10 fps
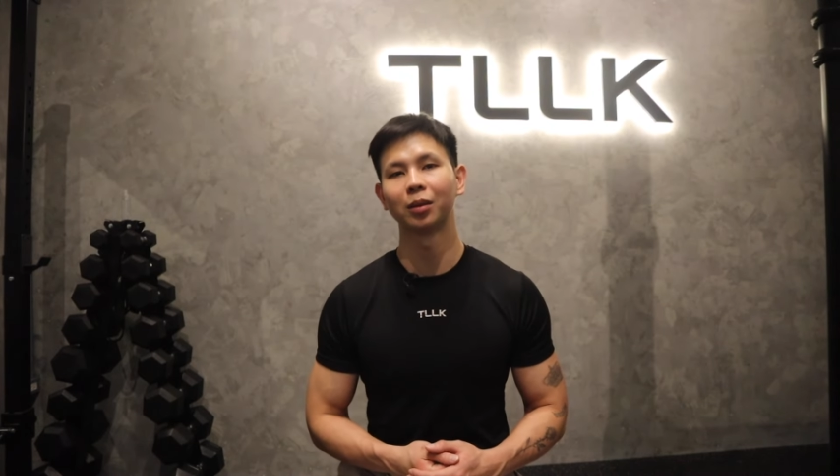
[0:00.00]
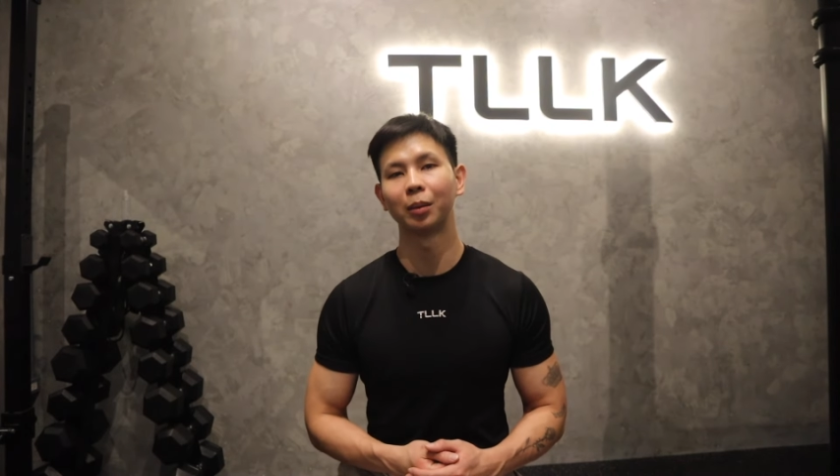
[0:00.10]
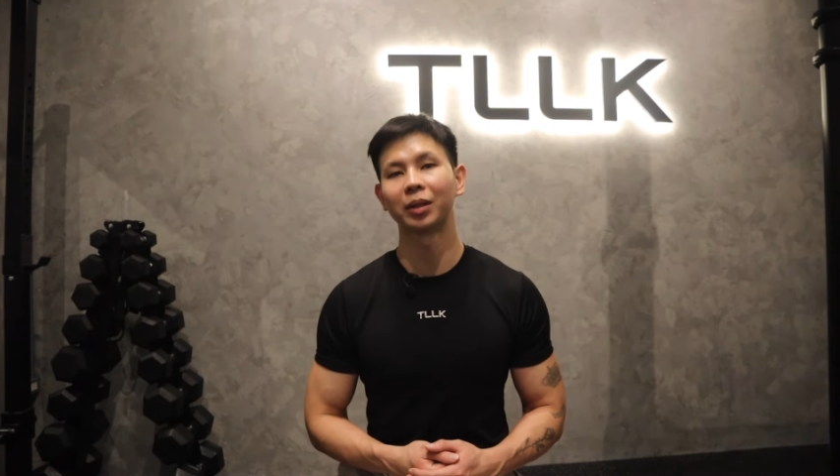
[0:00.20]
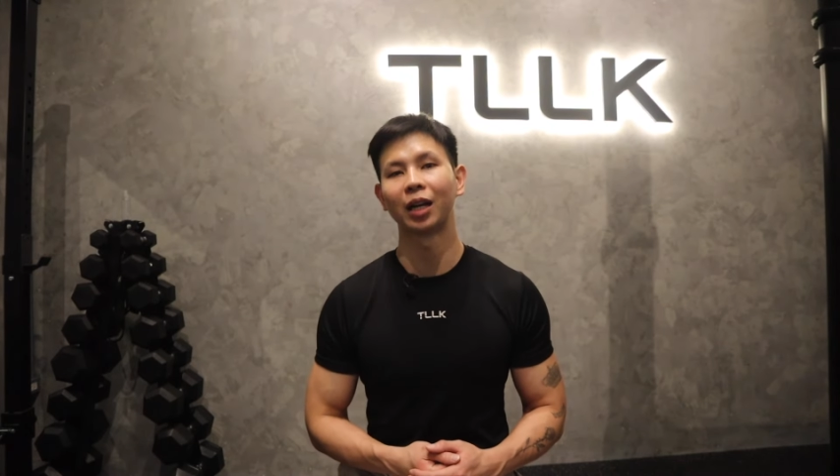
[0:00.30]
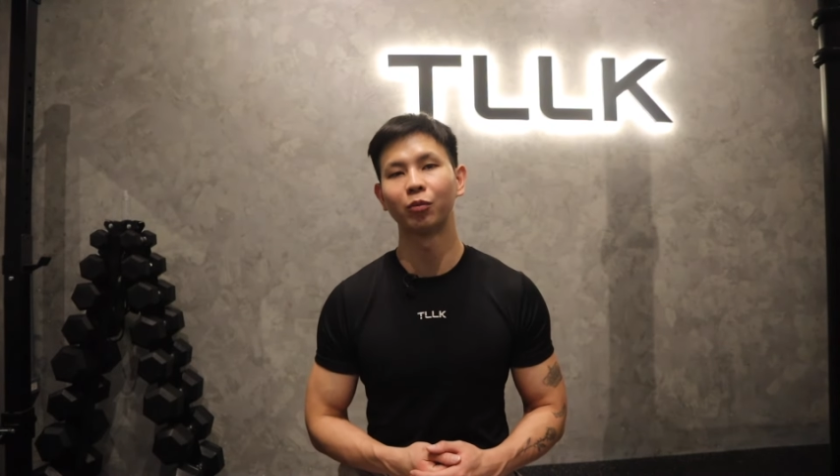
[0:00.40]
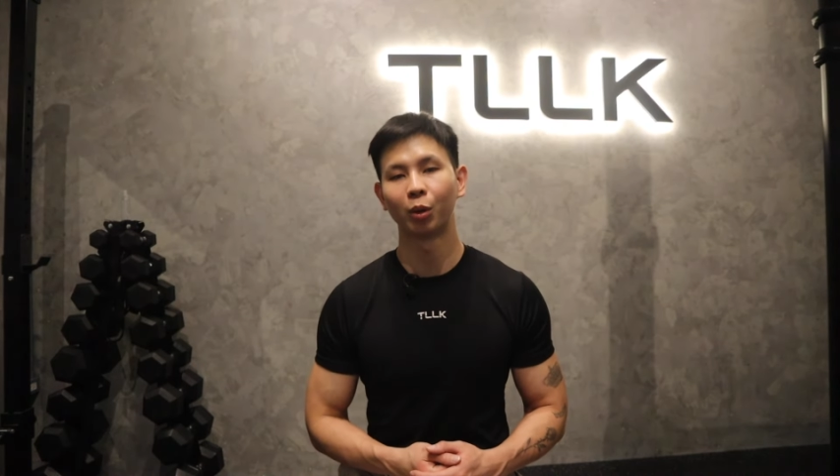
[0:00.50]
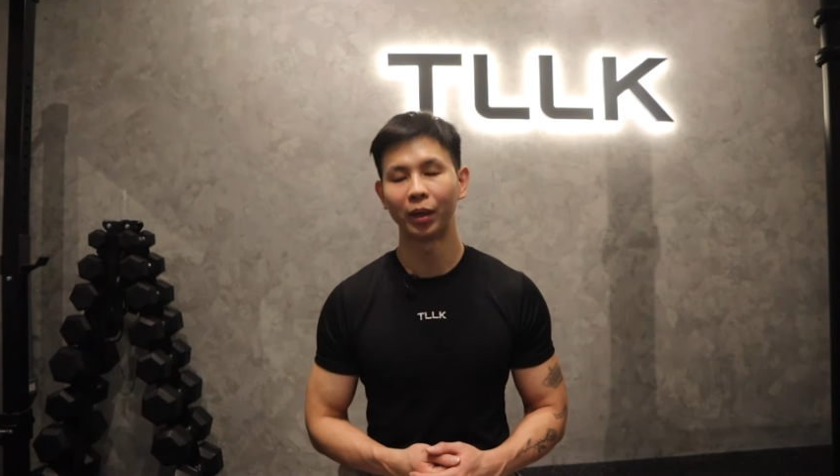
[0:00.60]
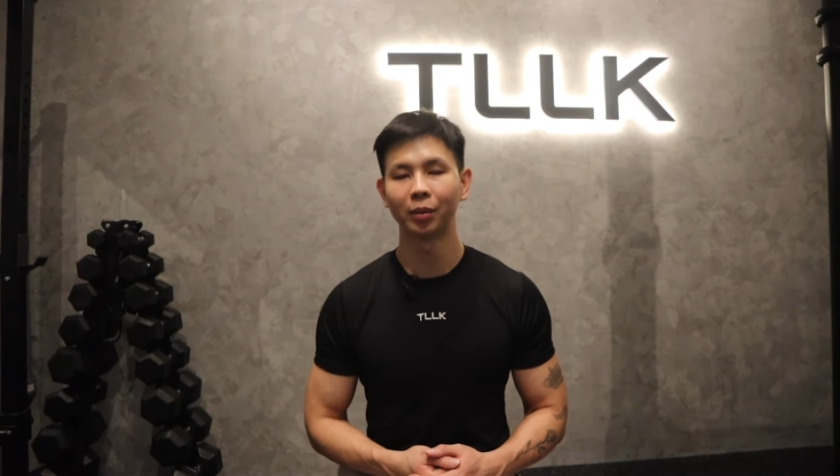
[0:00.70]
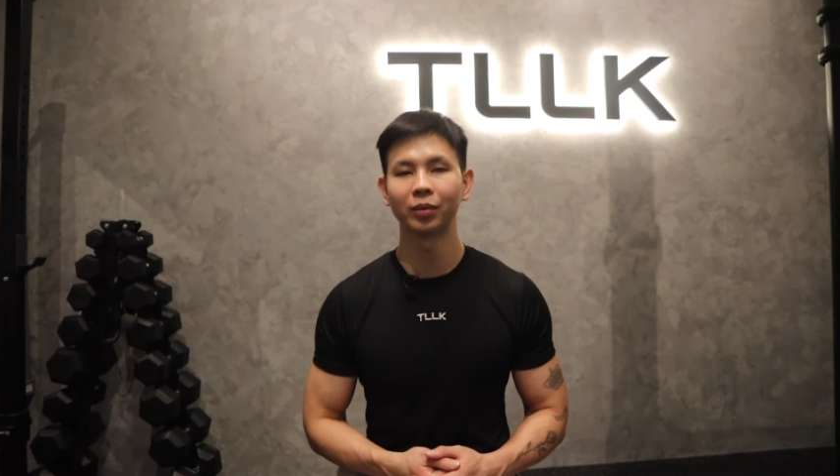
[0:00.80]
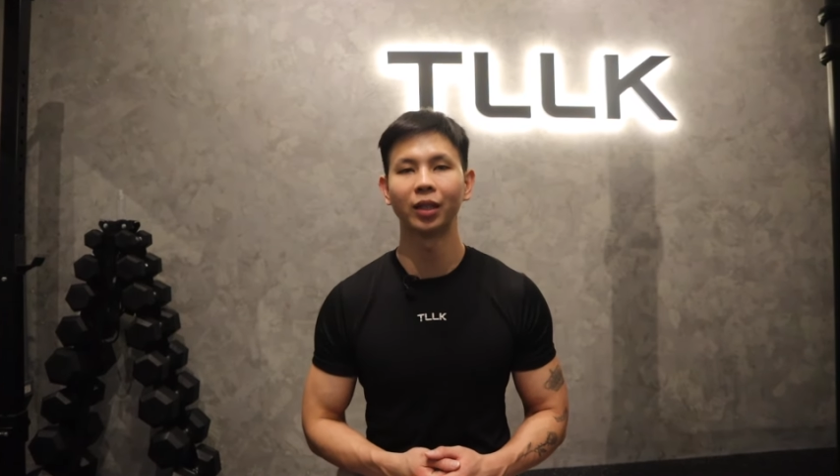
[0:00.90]
สำหรับการวอร์ม
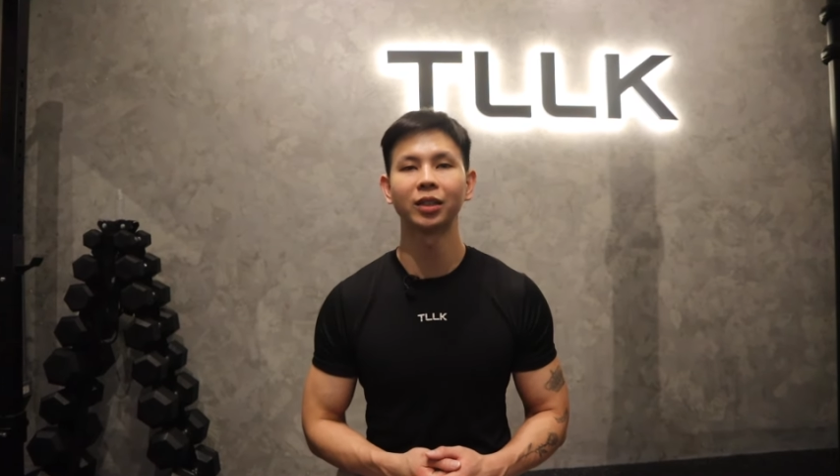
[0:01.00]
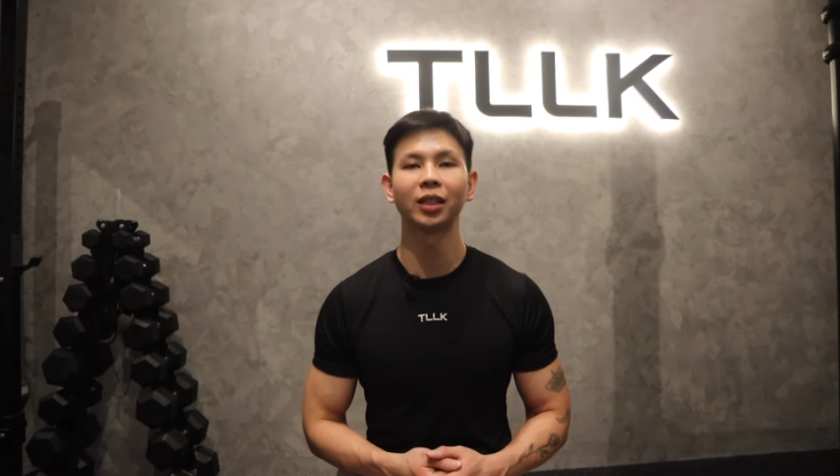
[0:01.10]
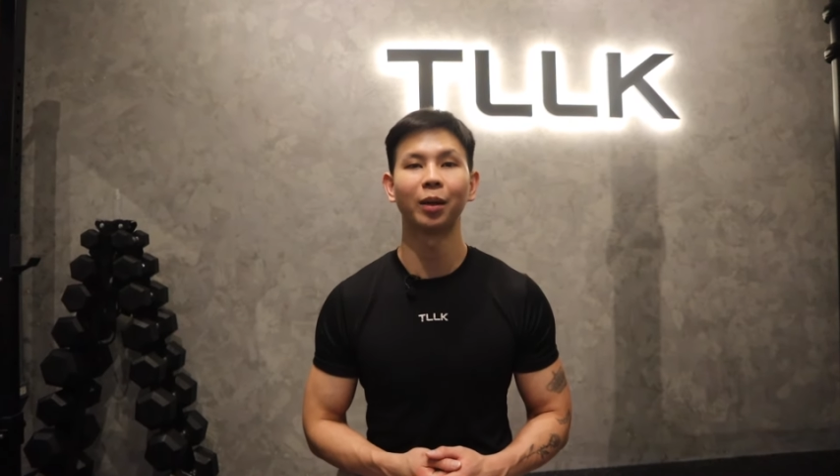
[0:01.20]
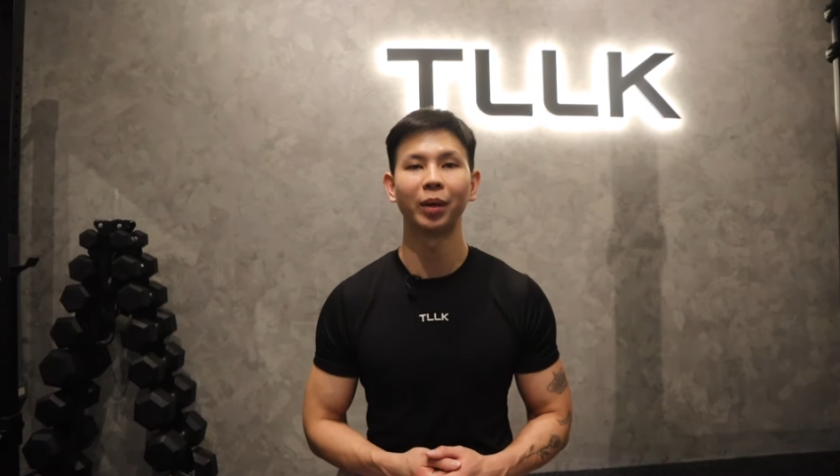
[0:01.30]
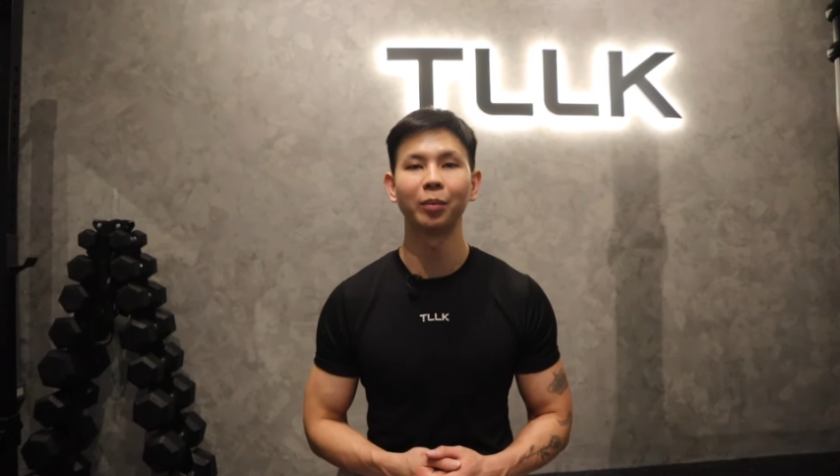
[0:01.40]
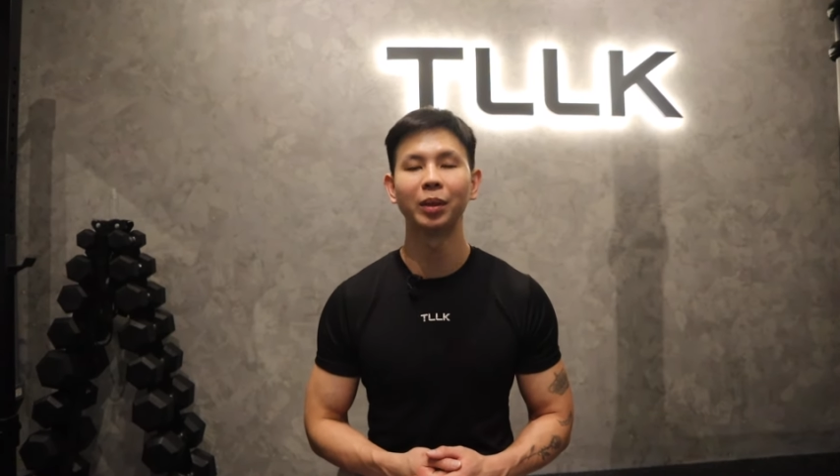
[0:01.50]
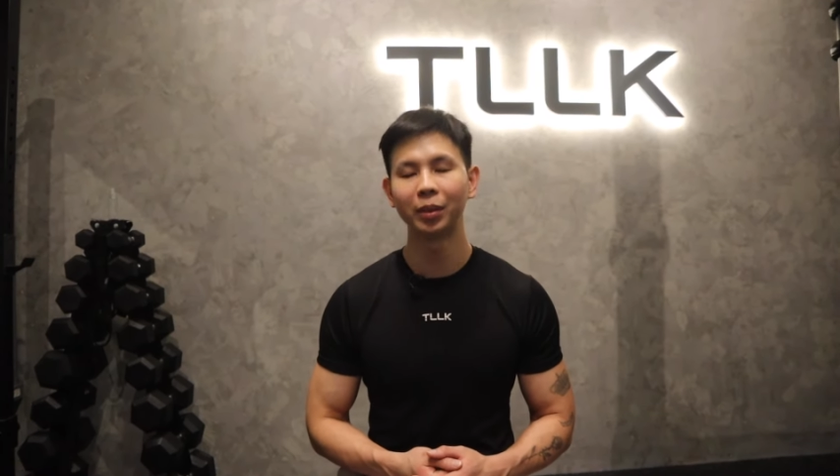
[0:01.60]
อัพ และจะทำให้